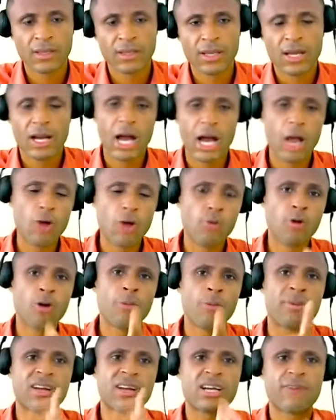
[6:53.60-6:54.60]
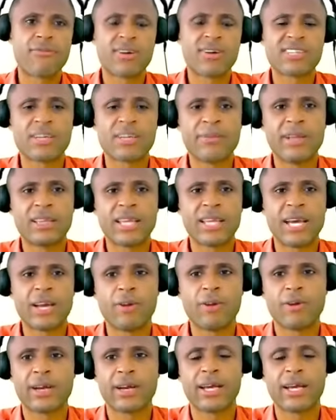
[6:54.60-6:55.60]
Hay un hombre que fue al
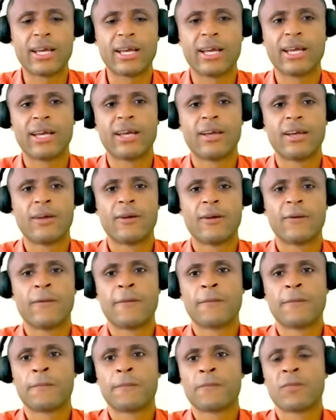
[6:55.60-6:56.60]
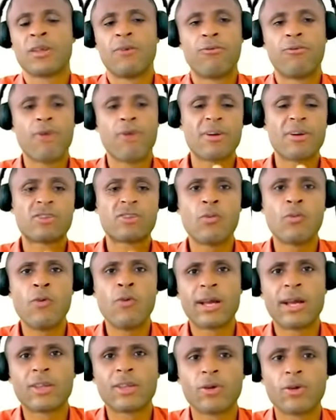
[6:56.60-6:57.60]
cementerio que fue a ver
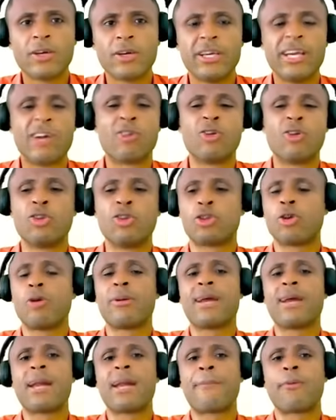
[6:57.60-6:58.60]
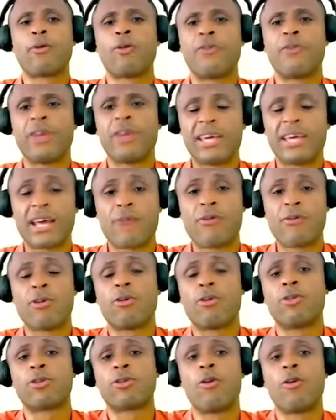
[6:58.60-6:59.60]
muerto y encontró velas por donde quiera, no
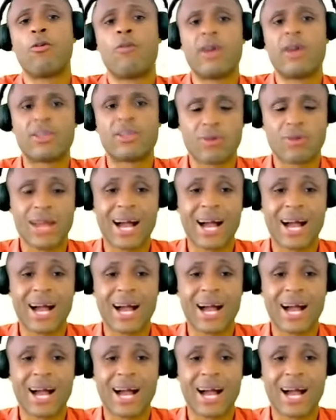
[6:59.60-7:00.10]
encontró los huesos.